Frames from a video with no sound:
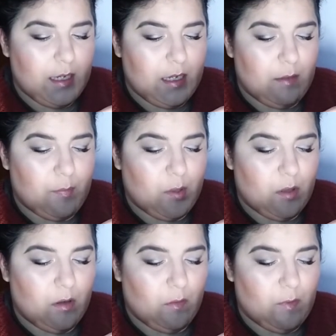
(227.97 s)
el
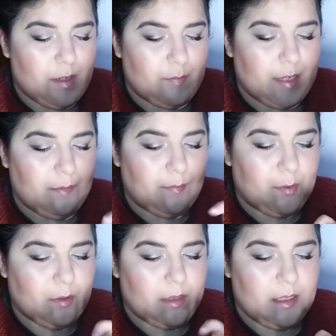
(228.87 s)
Pro Longwear Paint
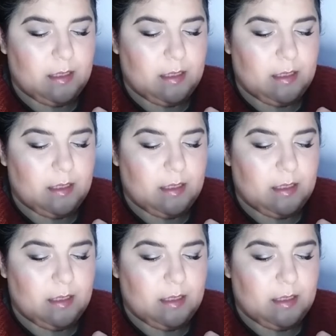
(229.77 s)
Pot,